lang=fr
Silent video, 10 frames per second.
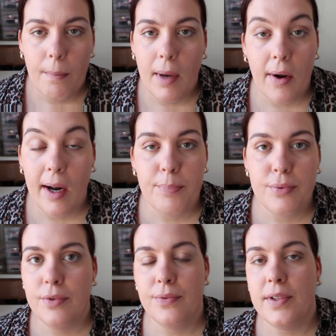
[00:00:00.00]
Mais alors la
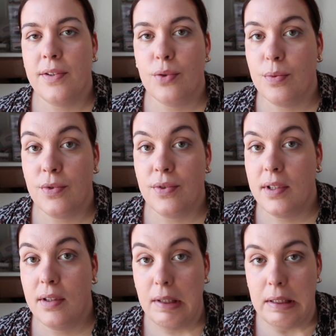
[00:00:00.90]
poudre de finition, je me suis
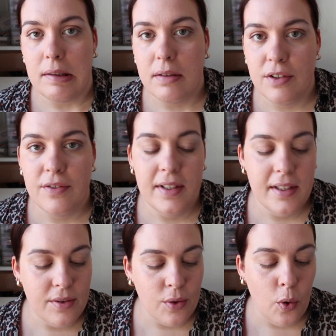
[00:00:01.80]
dit, oh, je
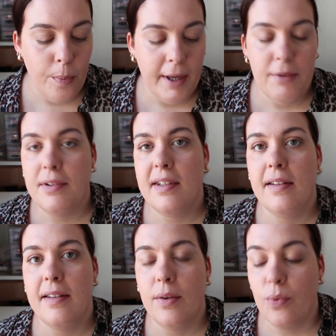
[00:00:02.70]
vais trop pas
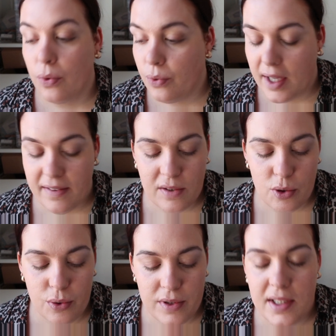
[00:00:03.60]
l'utiliser, ou en tout cas si
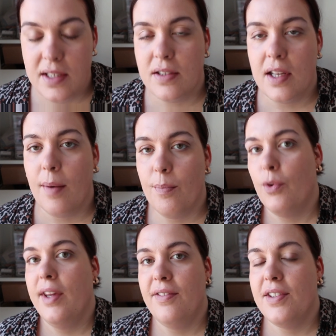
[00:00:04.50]
je l'utilise, à
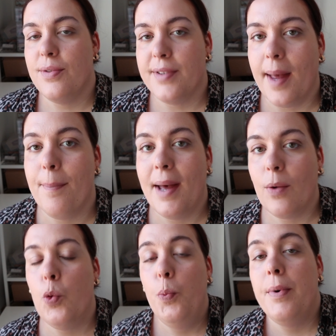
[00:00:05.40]
mon avis, ce sera
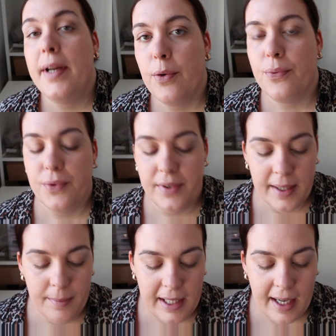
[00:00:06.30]
pas couplé au fond de
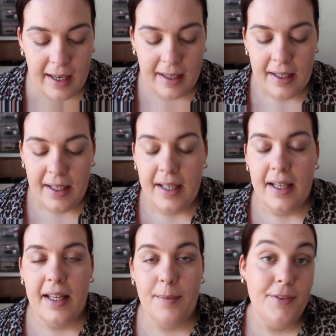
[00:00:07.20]
teint minéral.
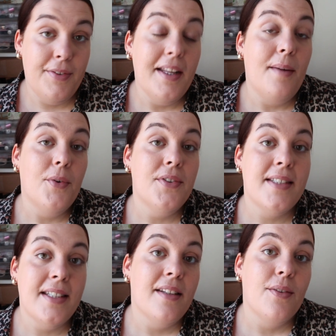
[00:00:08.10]
Et puis finalement, si, vous